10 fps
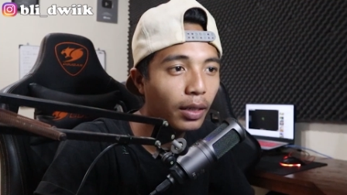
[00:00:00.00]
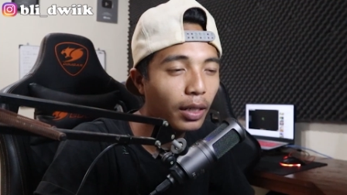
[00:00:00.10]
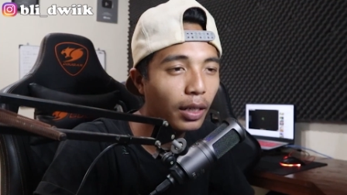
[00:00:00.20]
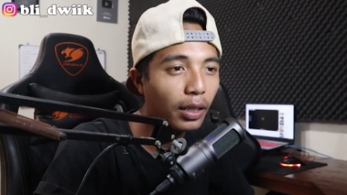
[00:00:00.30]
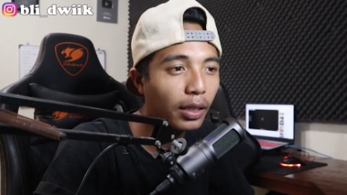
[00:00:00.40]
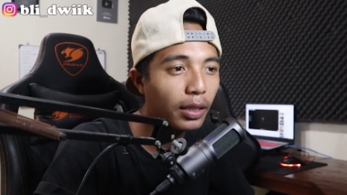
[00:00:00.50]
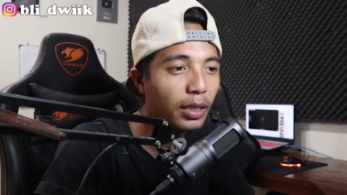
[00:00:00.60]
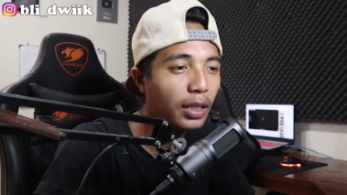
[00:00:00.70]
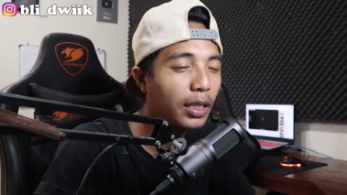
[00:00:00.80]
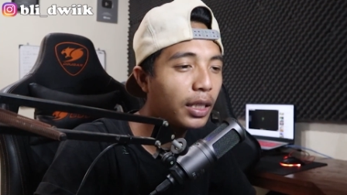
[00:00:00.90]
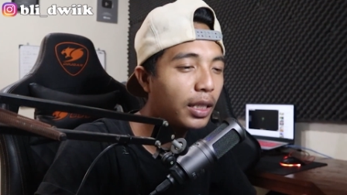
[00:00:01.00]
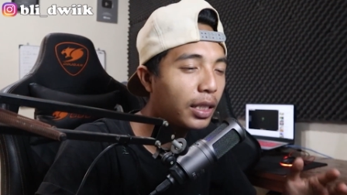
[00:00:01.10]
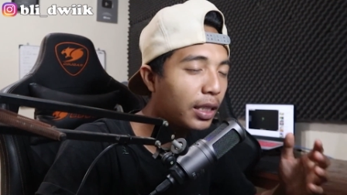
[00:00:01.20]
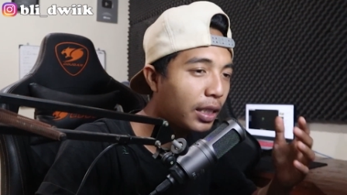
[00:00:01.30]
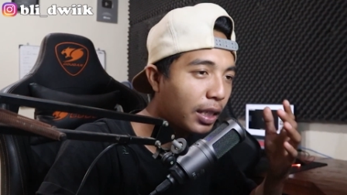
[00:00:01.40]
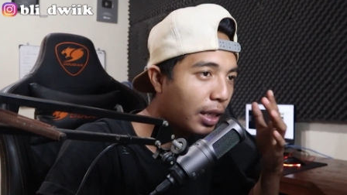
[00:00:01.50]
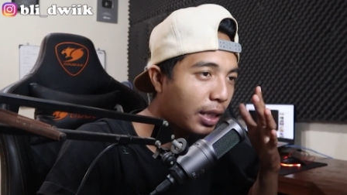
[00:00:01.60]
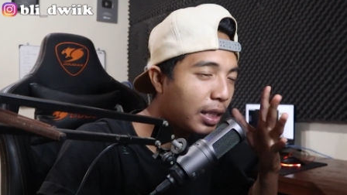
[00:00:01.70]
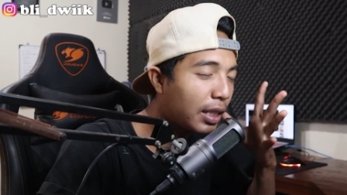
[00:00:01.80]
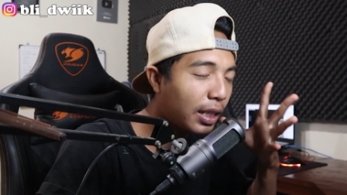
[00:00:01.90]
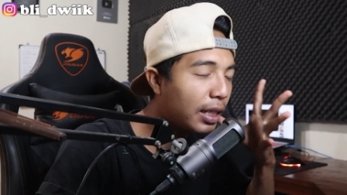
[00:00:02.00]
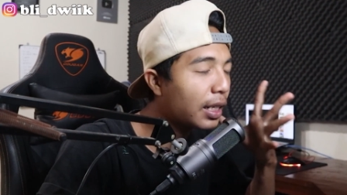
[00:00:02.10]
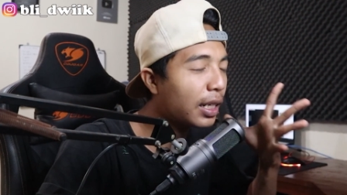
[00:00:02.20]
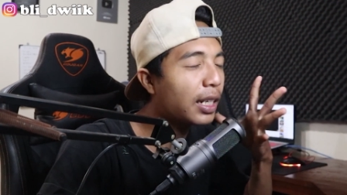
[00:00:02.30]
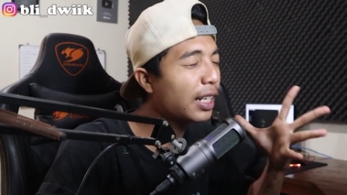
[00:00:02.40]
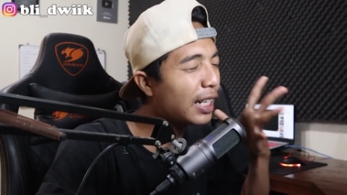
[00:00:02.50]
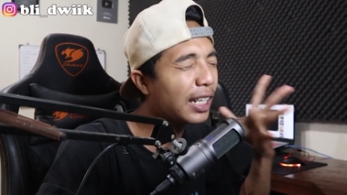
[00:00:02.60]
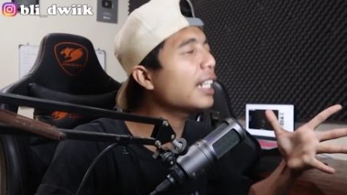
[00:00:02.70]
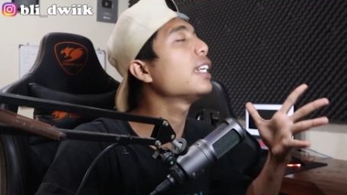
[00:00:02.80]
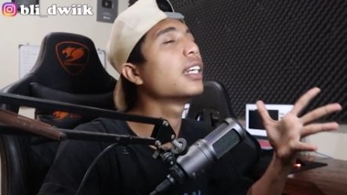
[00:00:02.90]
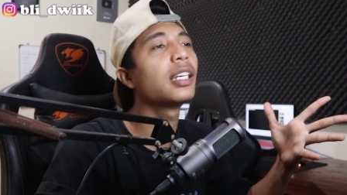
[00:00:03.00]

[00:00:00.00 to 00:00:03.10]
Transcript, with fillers: Lihat guys. Ngeri ring ring ring ring.